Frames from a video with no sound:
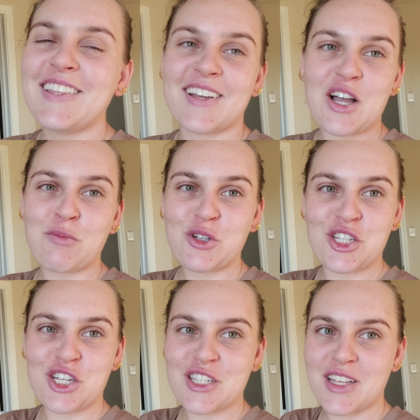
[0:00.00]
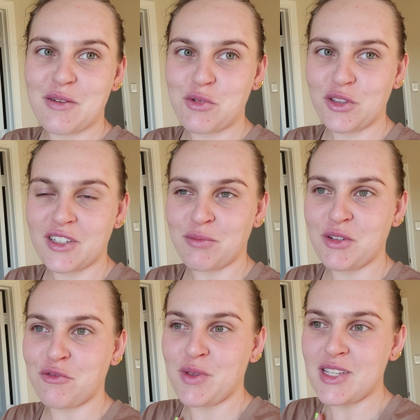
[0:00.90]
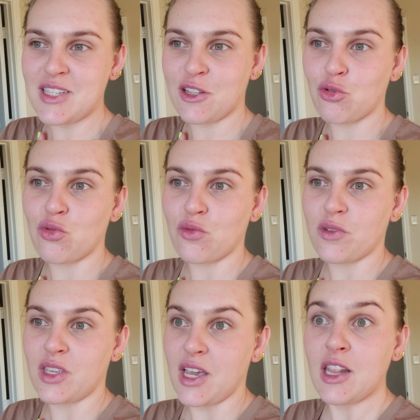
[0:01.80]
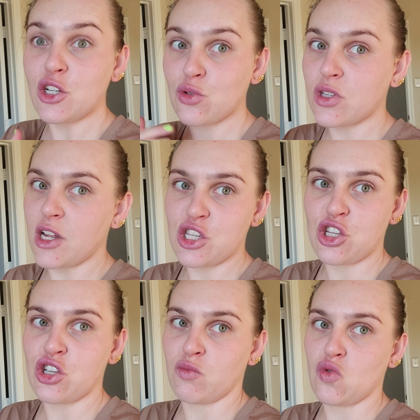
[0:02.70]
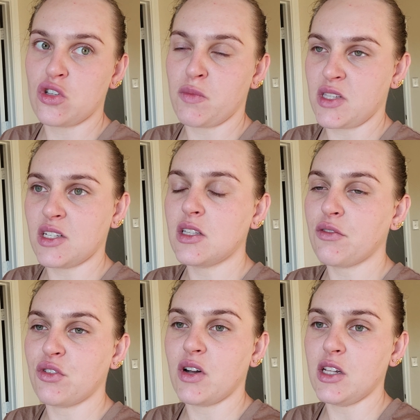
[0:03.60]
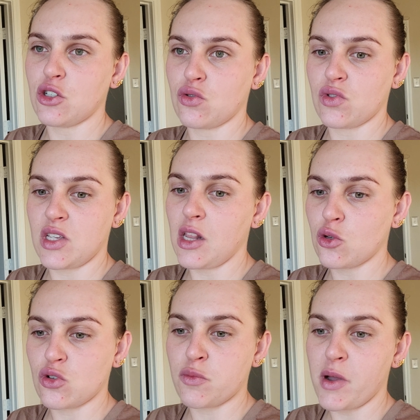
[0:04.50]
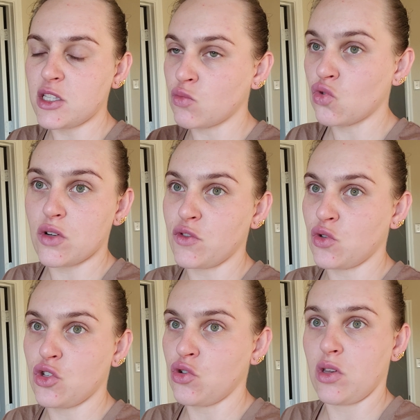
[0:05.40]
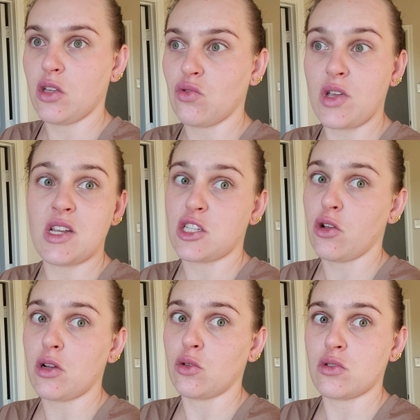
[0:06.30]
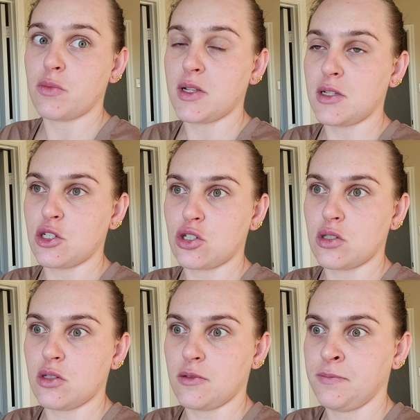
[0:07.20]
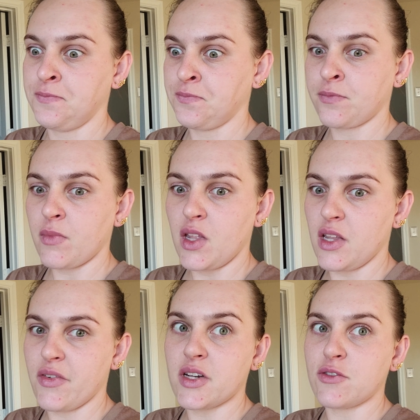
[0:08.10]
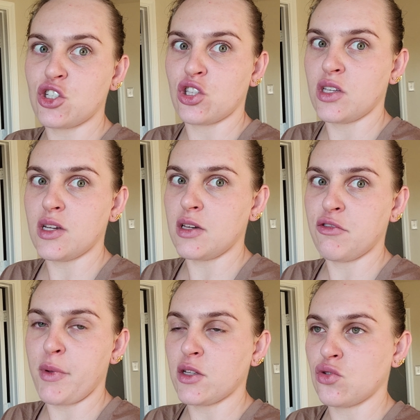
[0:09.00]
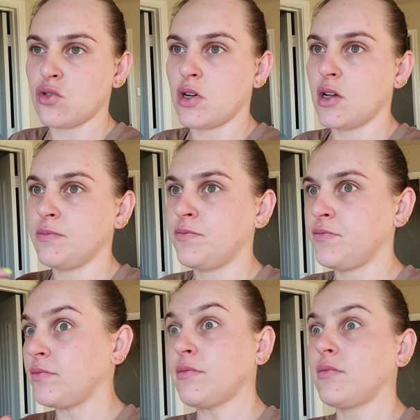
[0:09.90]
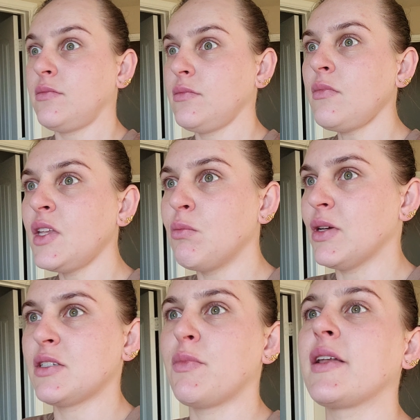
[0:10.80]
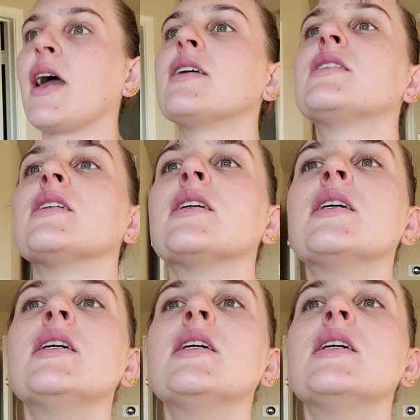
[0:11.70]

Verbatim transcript: так как муж сейчас не работает, мы вместе, но ну, я ложусь раньше, чем муж спать. Я где-то в два ложусь, я ложусь спать, муж мужа все еще нету. Я не знаю, как бы он спать ложиться, Наверное, в 4 или в 5 утра. Без понятия.